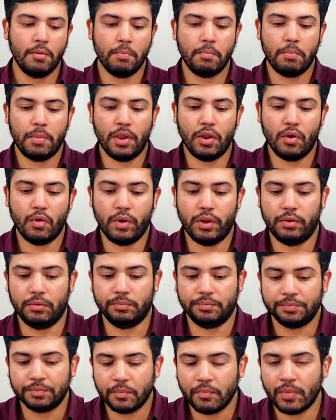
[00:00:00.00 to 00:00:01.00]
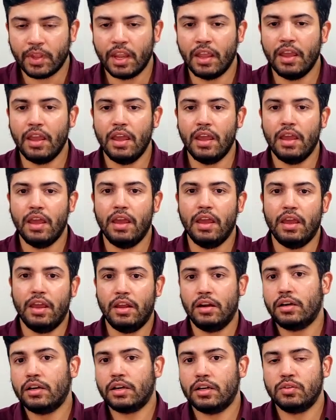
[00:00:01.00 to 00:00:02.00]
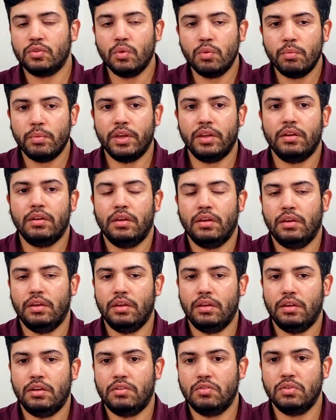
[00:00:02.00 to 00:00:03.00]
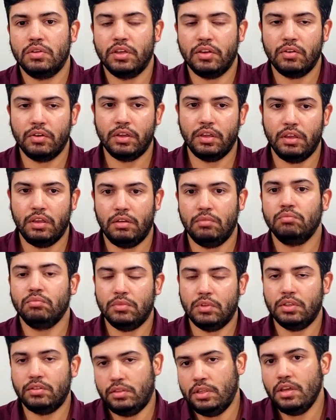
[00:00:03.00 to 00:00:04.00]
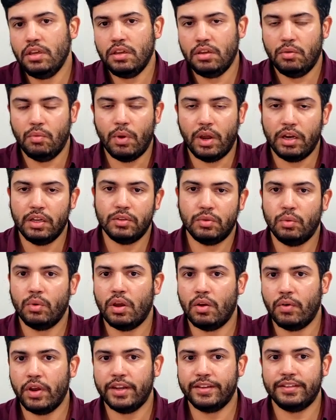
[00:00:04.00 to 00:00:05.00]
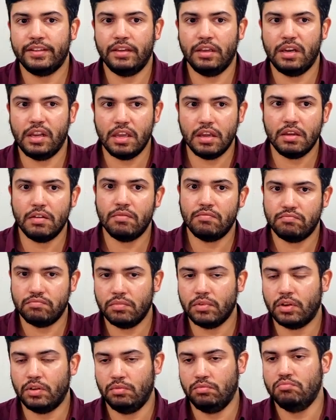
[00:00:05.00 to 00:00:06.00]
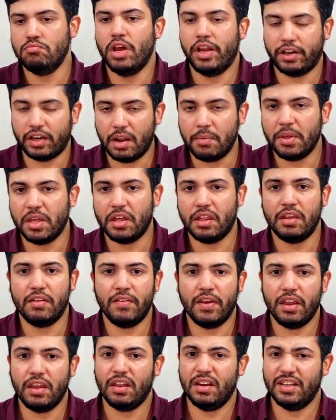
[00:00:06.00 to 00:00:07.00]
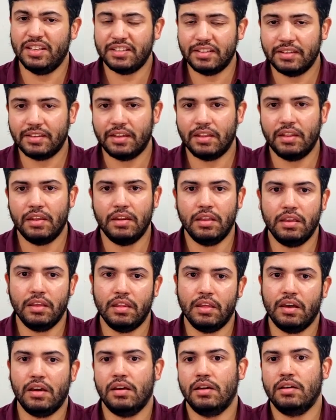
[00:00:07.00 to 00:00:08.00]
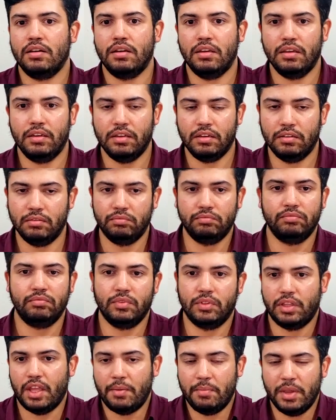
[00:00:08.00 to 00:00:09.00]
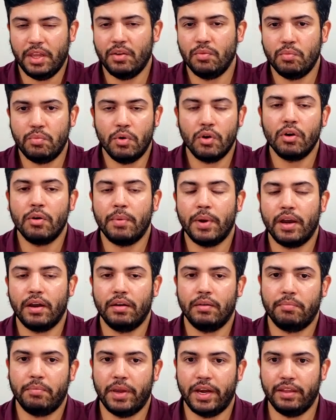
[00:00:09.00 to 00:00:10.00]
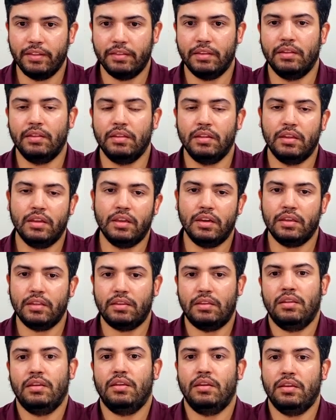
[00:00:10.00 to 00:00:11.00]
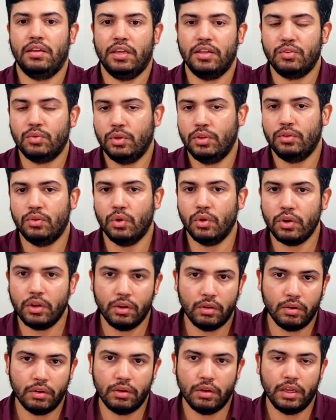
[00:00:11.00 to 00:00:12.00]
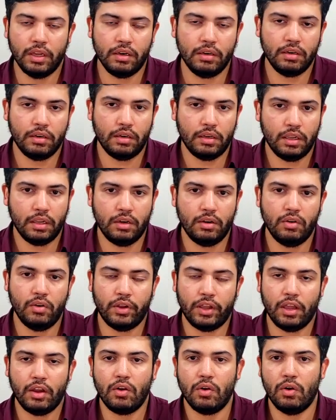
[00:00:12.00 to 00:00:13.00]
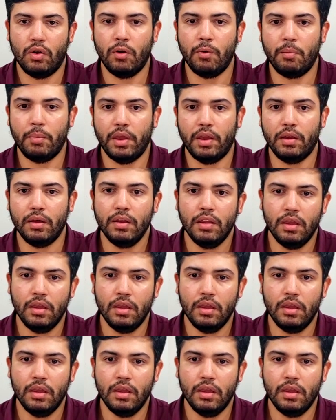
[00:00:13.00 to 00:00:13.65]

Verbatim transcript: Pero bueno, en resumen, eh, considero que sí, igual es una buena serie, es rápida de ver, es entretenida, eh, también un poco para entender este, esto histórico en lo que es Colombia